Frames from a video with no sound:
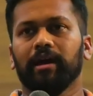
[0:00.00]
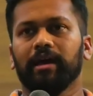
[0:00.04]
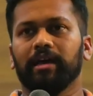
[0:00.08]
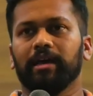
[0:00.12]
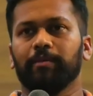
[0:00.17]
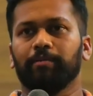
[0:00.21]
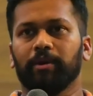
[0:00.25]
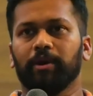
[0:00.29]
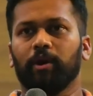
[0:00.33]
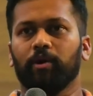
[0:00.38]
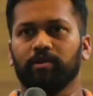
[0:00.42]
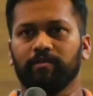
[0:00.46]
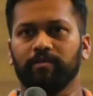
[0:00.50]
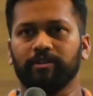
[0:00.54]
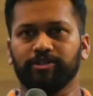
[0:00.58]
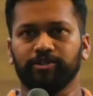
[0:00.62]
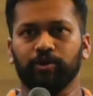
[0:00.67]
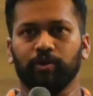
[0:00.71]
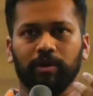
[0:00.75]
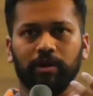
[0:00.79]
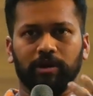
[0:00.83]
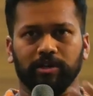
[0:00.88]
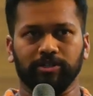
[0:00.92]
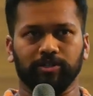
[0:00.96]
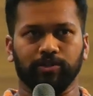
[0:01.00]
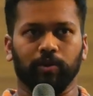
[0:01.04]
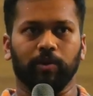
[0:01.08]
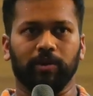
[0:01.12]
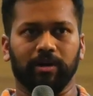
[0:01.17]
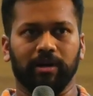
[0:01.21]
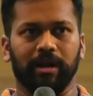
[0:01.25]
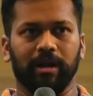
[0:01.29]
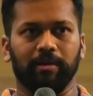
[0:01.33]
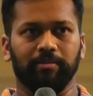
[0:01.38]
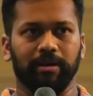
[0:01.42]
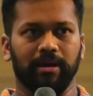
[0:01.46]
இப்போ நான் ஒரு விஷயம் உங்களுக்கு
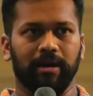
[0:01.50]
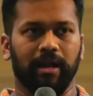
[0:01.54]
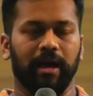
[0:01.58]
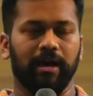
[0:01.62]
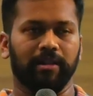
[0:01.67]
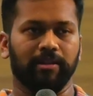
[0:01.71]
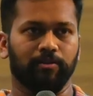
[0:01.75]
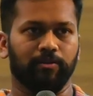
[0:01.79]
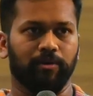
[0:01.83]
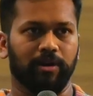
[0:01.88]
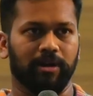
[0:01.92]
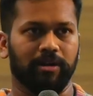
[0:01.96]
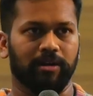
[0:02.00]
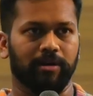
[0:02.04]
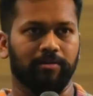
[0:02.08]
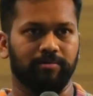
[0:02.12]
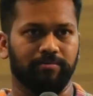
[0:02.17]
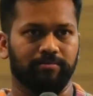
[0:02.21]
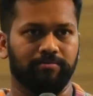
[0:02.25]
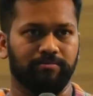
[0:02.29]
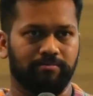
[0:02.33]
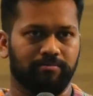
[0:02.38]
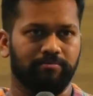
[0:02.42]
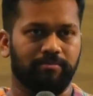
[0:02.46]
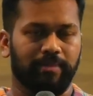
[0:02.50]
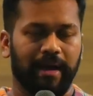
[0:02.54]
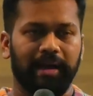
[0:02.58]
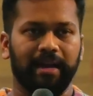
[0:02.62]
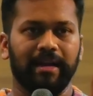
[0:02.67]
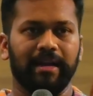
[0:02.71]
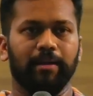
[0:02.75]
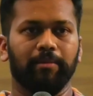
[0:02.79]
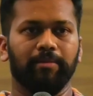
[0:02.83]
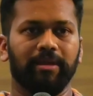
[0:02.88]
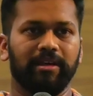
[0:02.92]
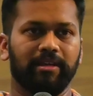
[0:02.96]
சொல்கிறேன் அப்படின்னா அது உங்களுக்கு
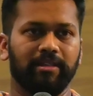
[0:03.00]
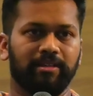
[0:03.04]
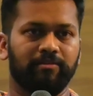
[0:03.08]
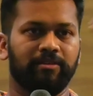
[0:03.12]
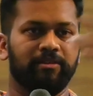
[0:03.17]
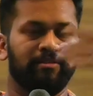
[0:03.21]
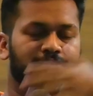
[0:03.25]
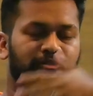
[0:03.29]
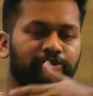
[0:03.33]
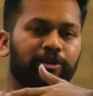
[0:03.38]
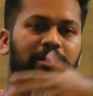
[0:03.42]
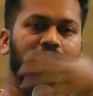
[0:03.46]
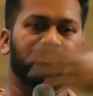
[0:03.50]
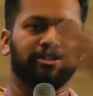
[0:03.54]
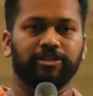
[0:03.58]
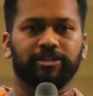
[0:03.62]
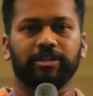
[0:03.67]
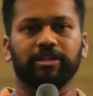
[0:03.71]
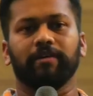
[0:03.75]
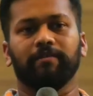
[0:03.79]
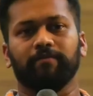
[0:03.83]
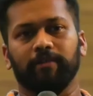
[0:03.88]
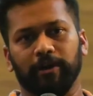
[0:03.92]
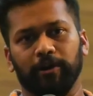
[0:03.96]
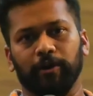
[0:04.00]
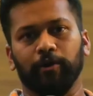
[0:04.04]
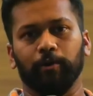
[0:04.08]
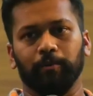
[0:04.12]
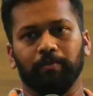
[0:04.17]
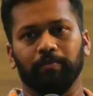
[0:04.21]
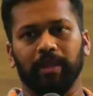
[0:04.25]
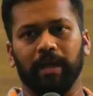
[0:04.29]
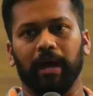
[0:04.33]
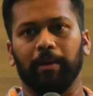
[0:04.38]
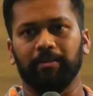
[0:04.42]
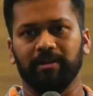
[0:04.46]
மைண்டில் அப்படியே இது விஷுவலைசேஷனாக
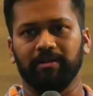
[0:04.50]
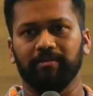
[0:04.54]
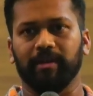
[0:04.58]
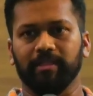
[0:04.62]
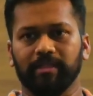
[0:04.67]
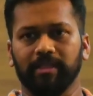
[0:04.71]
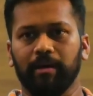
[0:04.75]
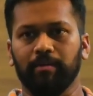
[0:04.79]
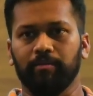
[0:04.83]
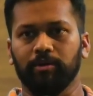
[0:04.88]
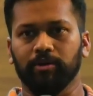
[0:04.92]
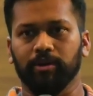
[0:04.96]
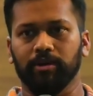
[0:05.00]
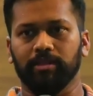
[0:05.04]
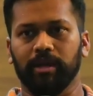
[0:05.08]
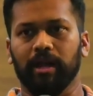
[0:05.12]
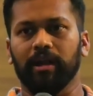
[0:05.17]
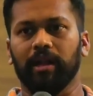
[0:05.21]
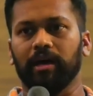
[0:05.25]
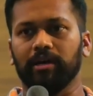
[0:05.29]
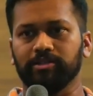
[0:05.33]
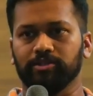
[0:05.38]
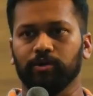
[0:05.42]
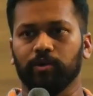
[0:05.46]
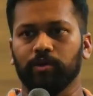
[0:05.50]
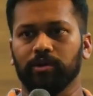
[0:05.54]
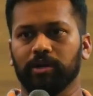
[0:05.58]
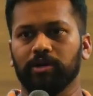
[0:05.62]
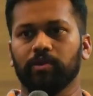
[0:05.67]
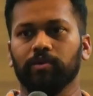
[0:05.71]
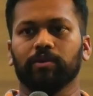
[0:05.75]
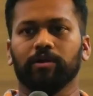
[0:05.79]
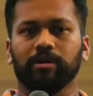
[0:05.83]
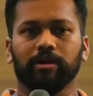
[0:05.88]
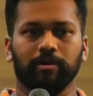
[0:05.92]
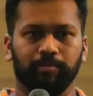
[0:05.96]
வரணும் அப்படி வந்தால் மட்டும்தான் நான்
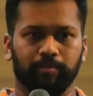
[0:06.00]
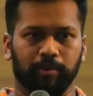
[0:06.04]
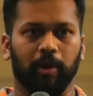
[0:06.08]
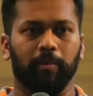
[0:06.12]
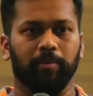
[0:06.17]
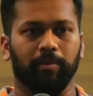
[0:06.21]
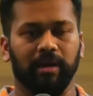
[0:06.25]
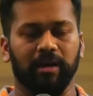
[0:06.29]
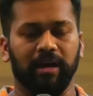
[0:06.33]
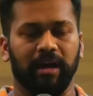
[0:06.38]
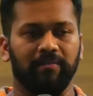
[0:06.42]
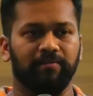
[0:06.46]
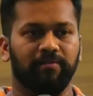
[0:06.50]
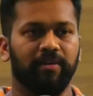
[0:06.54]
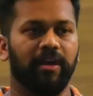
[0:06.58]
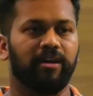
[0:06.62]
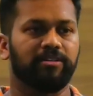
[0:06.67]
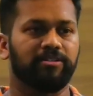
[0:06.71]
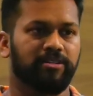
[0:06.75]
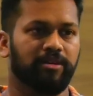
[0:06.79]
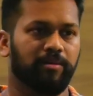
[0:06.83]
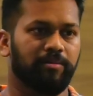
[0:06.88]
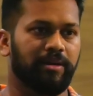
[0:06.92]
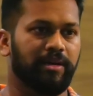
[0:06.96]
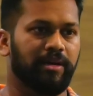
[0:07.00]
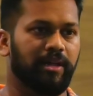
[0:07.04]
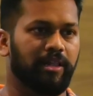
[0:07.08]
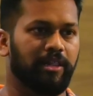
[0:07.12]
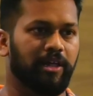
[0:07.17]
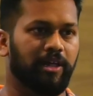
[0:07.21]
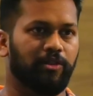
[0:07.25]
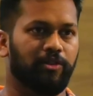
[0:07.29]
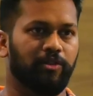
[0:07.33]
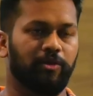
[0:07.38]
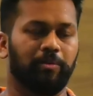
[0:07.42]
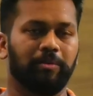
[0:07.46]
சொல்கிறது உங்களுக்கு ப்ராப்பராக கன்வே ஆச்சு
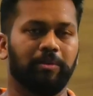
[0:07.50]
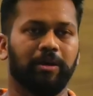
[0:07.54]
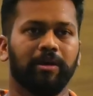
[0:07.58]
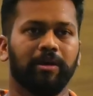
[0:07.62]
அப்படிங்கிறது அர்த்தம்